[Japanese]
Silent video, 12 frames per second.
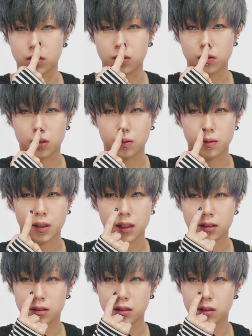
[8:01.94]
ズの時は
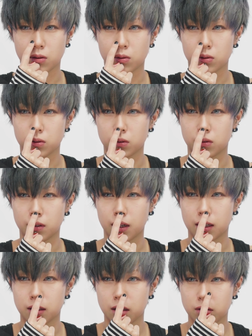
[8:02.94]
がっつりここの
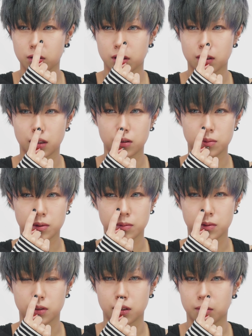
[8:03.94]
鼻の下の
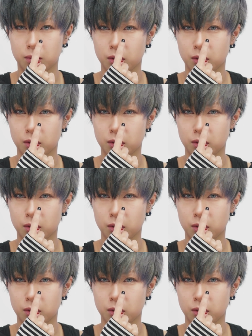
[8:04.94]
部分に